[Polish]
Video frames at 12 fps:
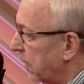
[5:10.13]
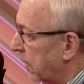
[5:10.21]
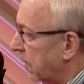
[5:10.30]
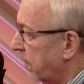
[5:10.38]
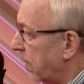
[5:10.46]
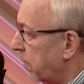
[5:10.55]

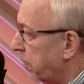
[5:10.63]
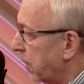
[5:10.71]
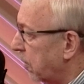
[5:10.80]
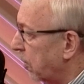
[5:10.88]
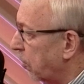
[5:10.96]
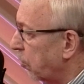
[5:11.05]
tak zwane
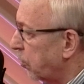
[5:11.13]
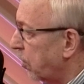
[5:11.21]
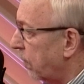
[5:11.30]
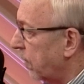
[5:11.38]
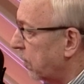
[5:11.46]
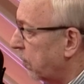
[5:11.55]
projekty
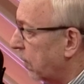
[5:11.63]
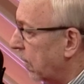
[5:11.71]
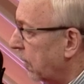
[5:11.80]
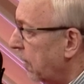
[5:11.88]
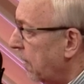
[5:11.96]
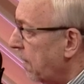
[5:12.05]
kluczowe, które